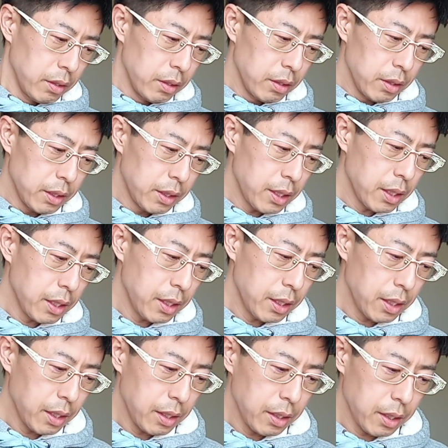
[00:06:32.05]
サッ
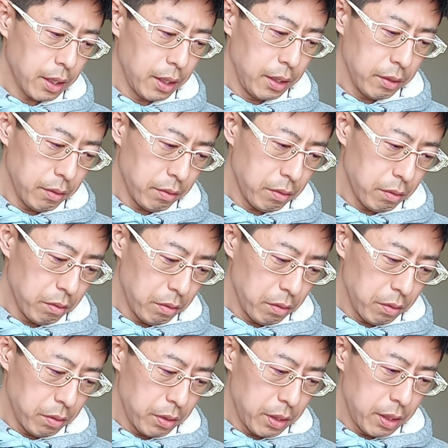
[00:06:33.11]
カー界の
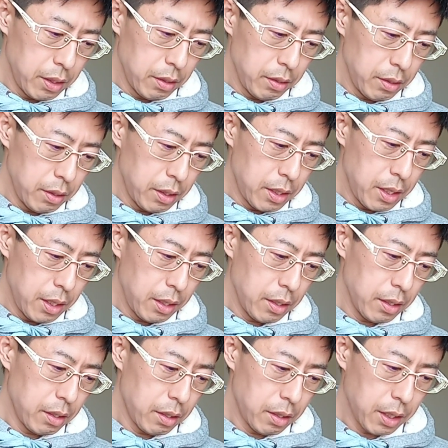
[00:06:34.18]

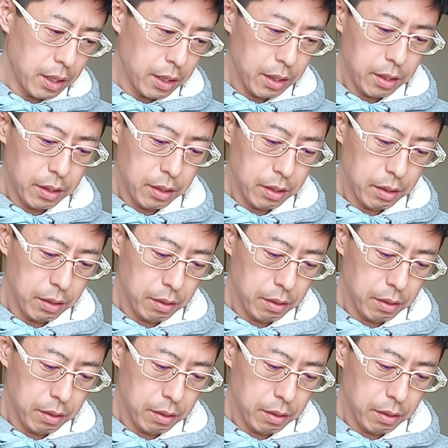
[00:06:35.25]
データ。